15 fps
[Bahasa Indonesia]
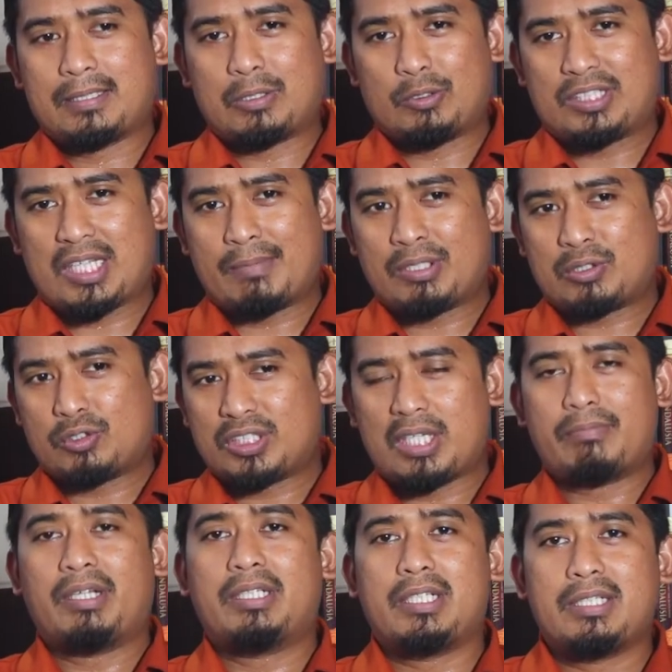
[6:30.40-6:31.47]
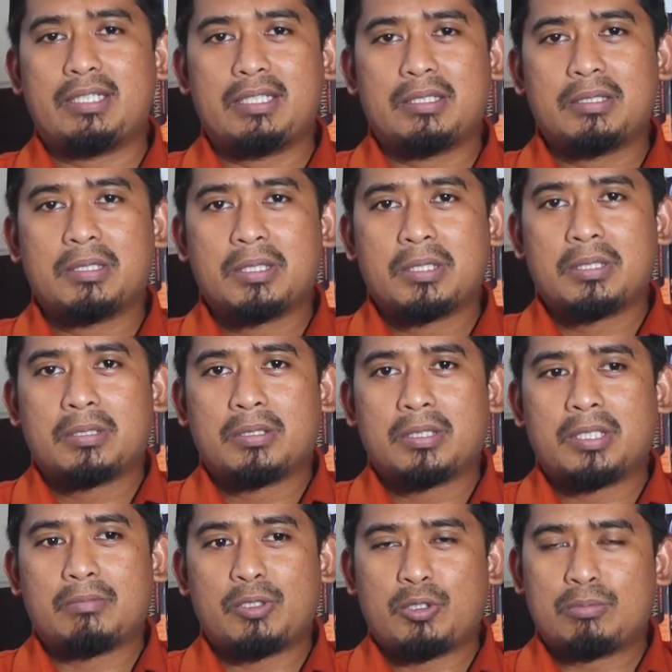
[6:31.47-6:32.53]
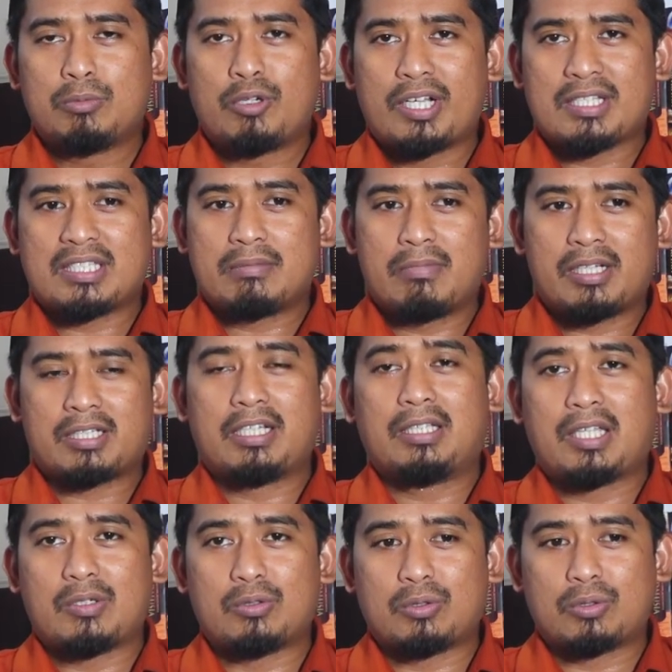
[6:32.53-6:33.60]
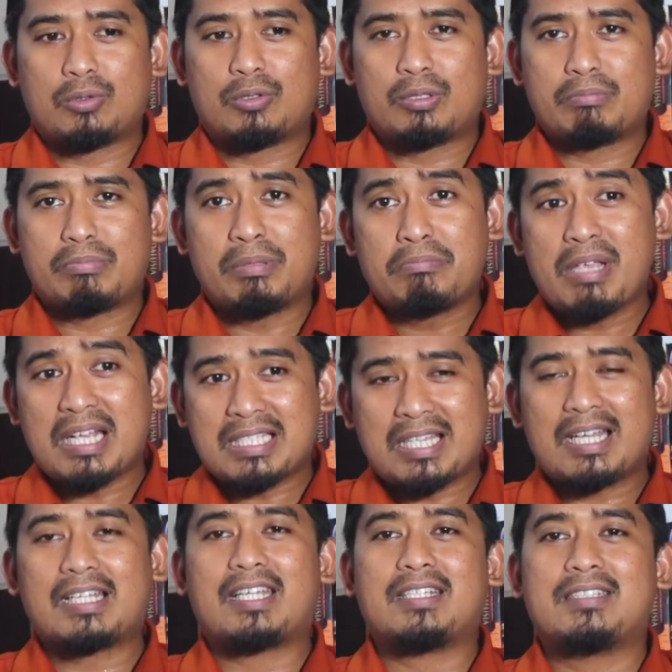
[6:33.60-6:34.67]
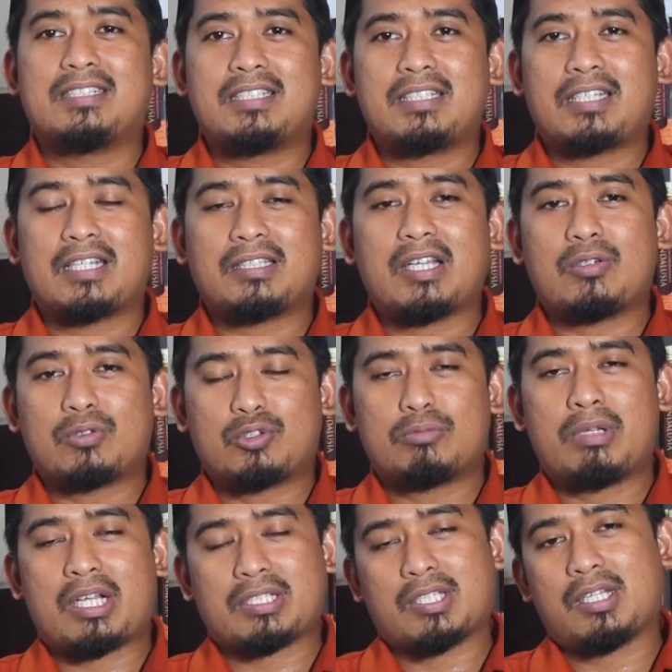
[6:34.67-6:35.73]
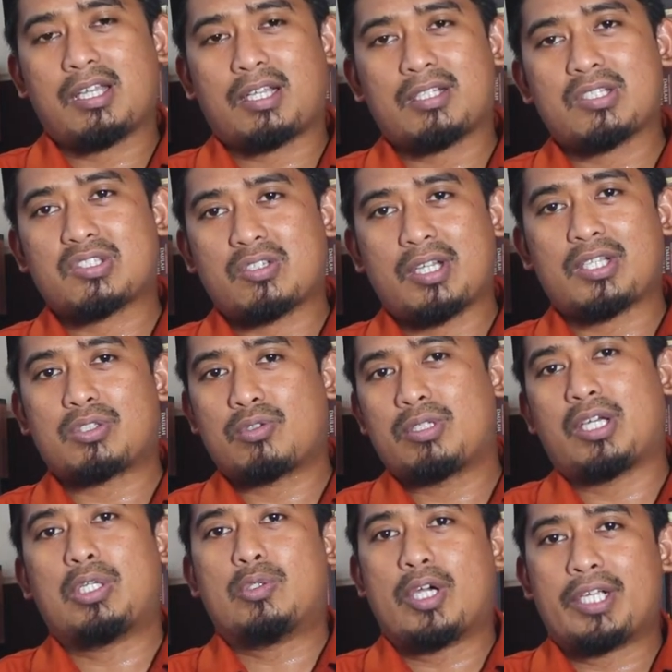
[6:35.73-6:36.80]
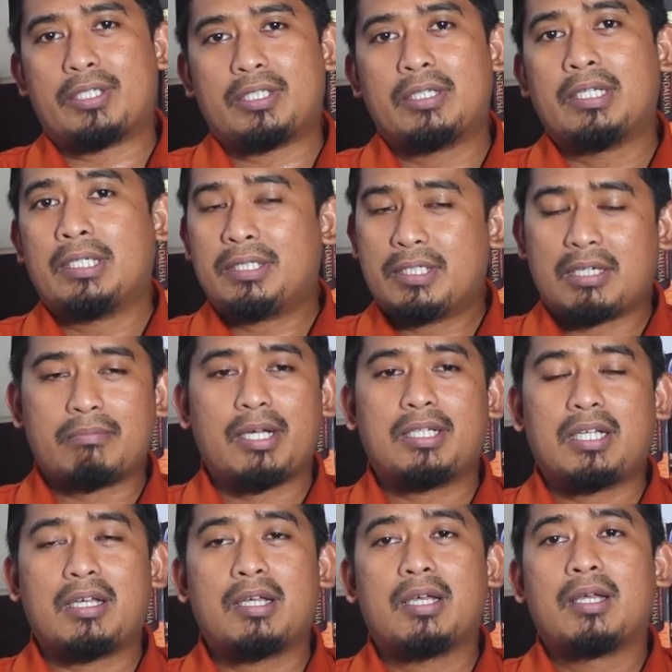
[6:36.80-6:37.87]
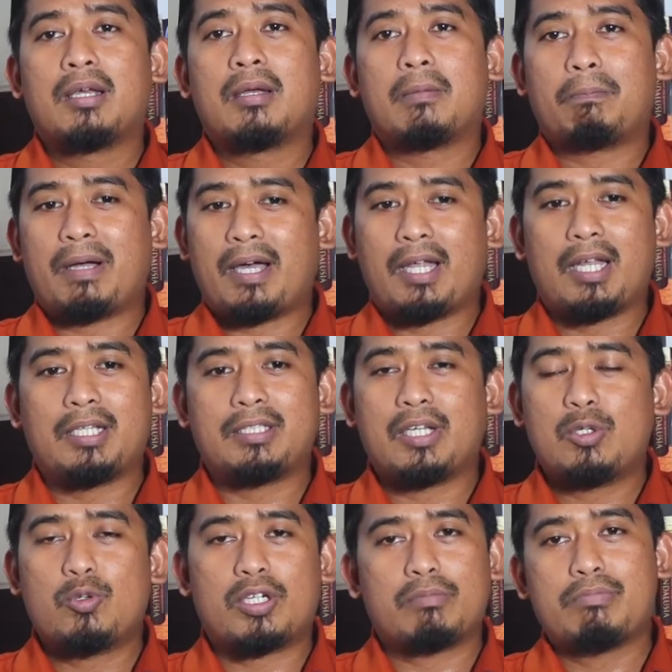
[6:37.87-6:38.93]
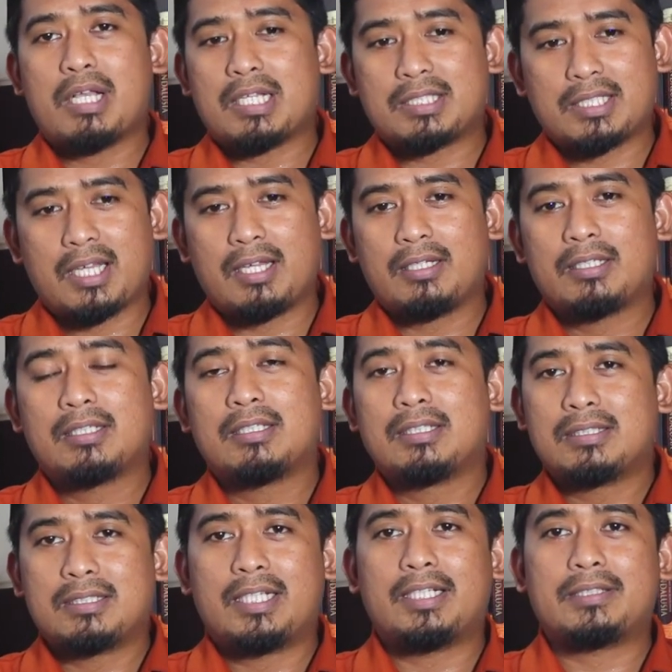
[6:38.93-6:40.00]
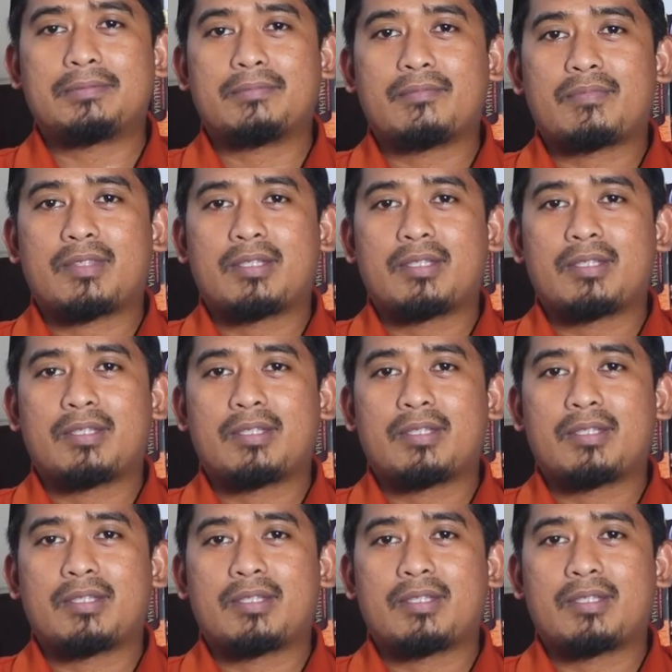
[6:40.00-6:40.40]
keutamaan-keutamaan ini menumbuhkan semangat kita untuk membiasakan diri kita untuk melaksanakan sholat sunnah duha ini yang mana pahalanya luar biasa dan